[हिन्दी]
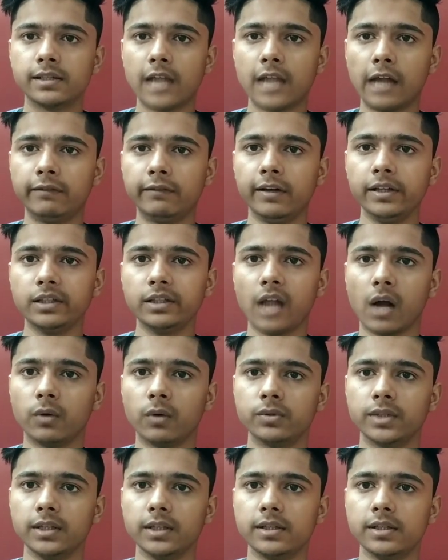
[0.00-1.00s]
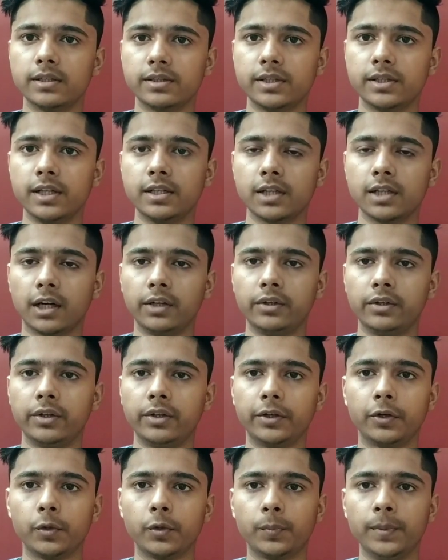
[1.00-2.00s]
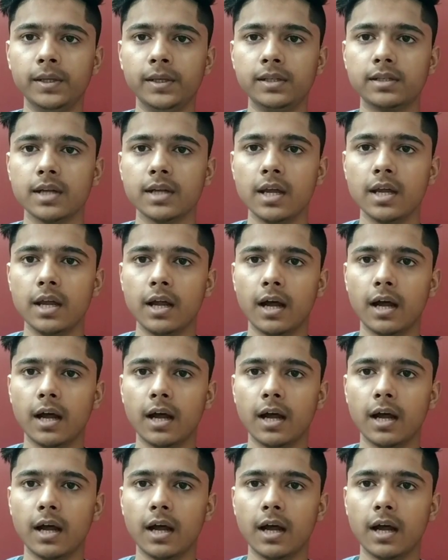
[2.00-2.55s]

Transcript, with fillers: सेवन थाउजेंड सिक्स हंड्रेड रुपीज़